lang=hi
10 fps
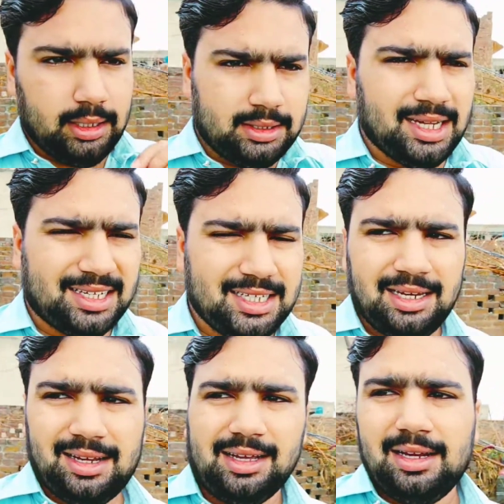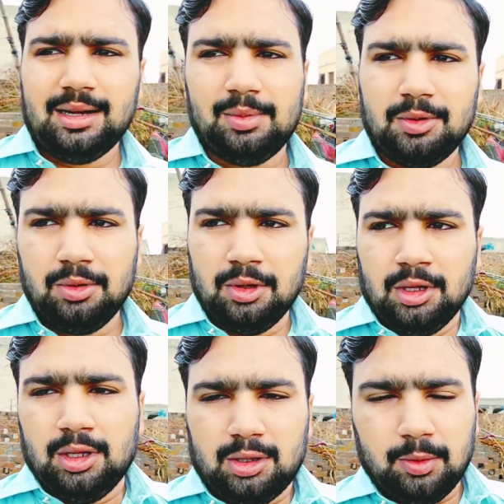इंजेक्शन लगे ना आपको
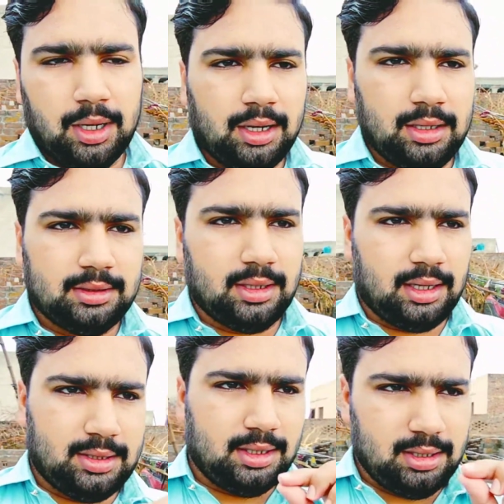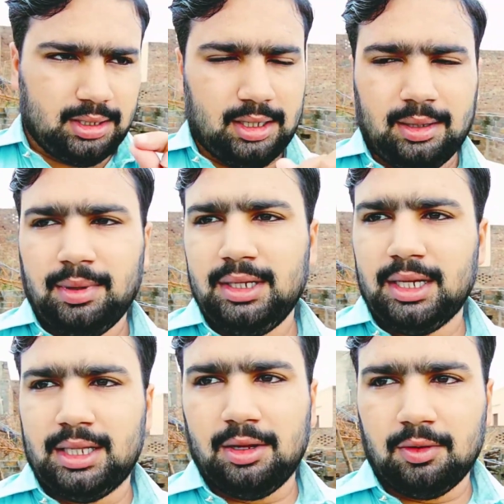तो वहाँ ज़रा सा ना दाना बन
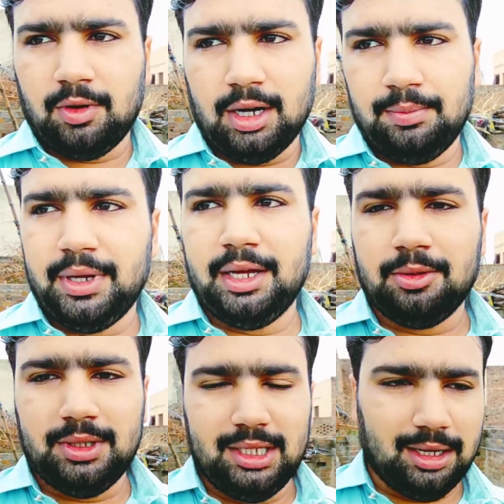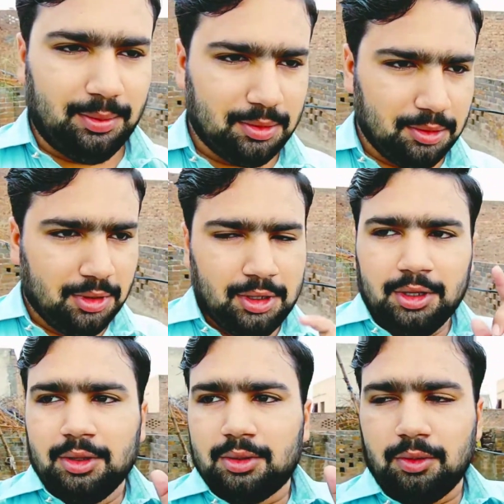जाता है और वहाँ पेन होती है आपको
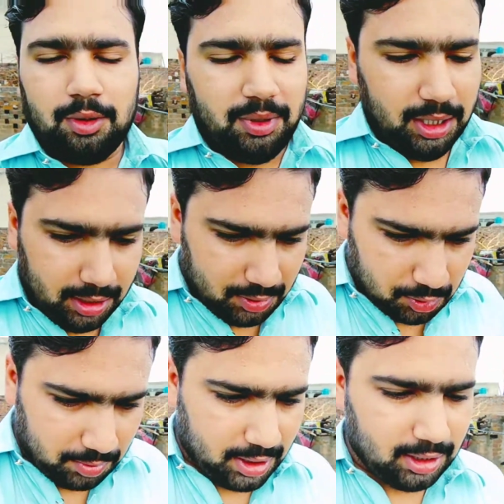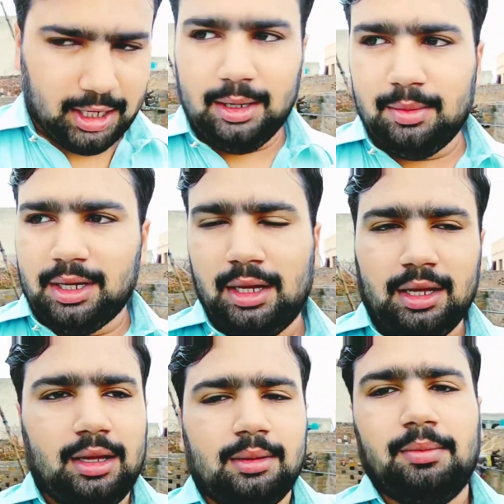तो अभी जुमे का टाइम है
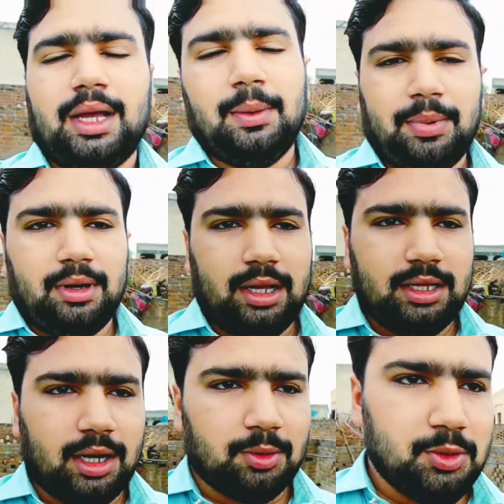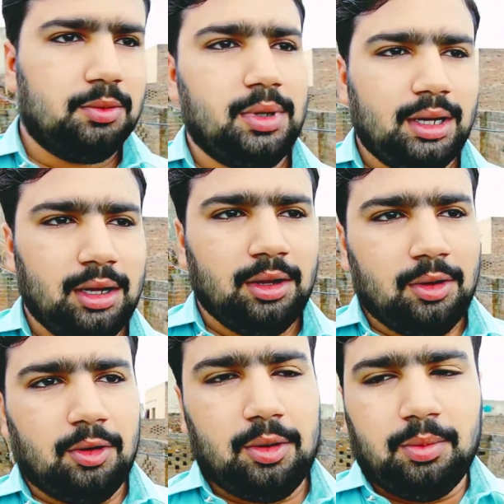मैं पढ़ने जा रहा हूँ जुम्मा
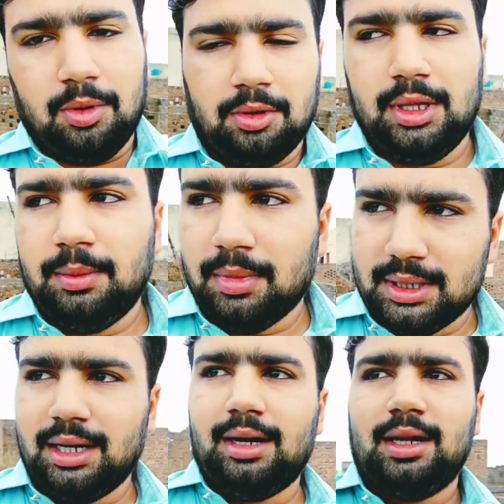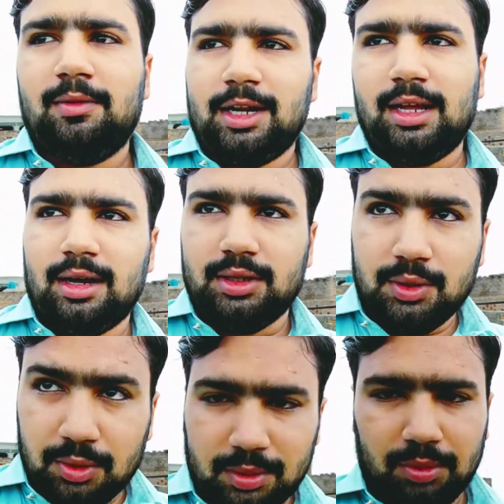और बहुत ही मज़ा आने वाला है आज
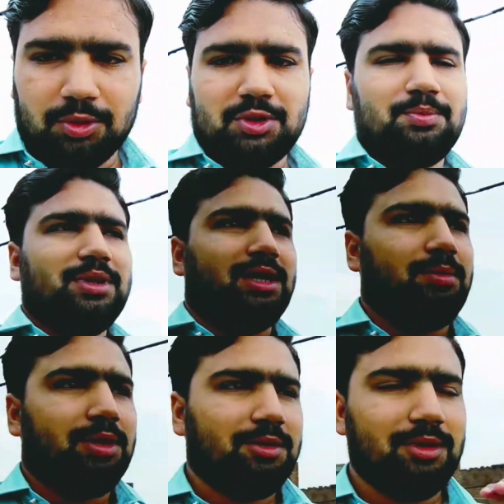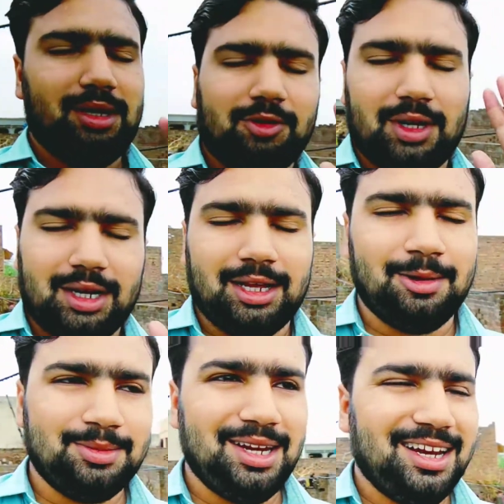क्योंकि मौसम प्यारा बना हुआ है और
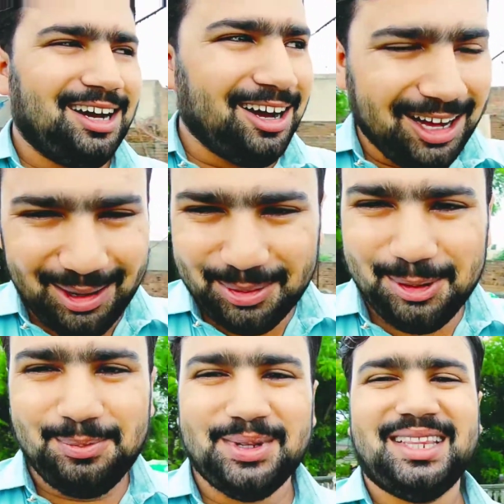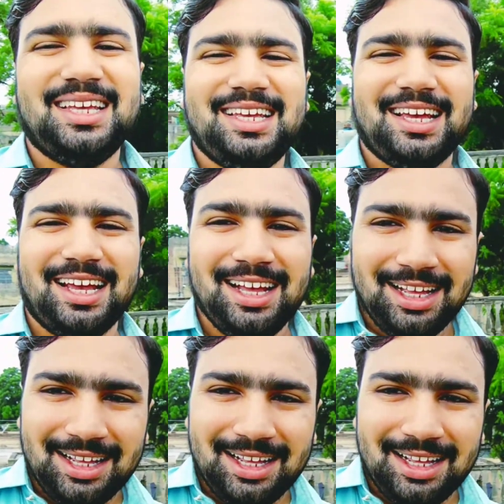अलहमदिल्ला आपको पता ही है